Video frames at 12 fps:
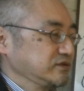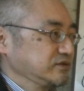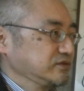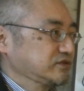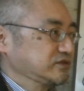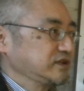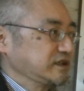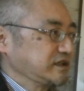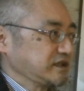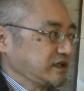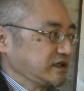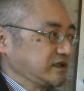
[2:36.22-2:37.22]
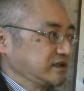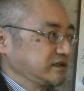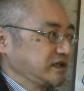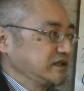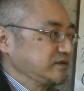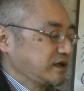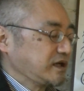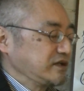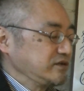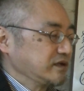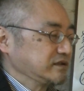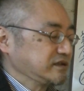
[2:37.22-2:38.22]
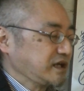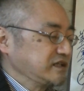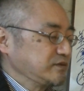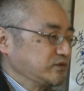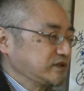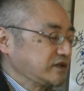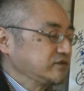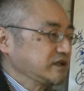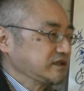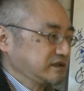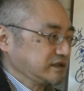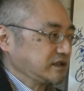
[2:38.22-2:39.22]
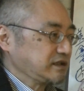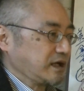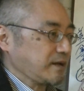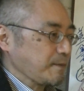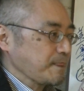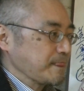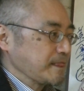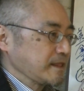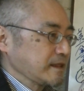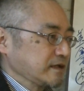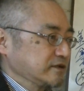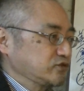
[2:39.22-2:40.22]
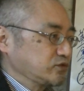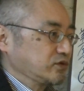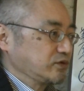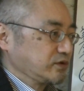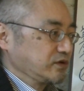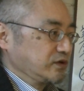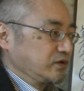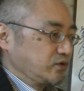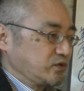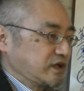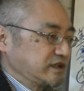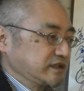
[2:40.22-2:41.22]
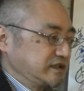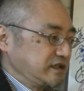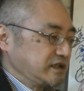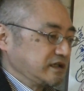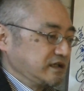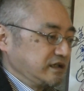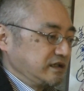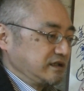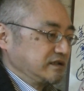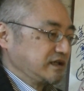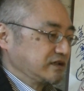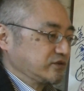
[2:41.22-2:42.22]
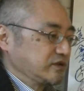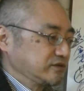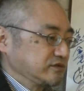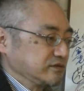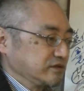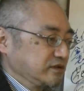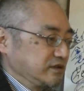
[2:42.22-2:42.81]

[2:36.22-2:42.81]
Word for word: 薄れて何あるいは何もなくなってただそのお金でなんとなく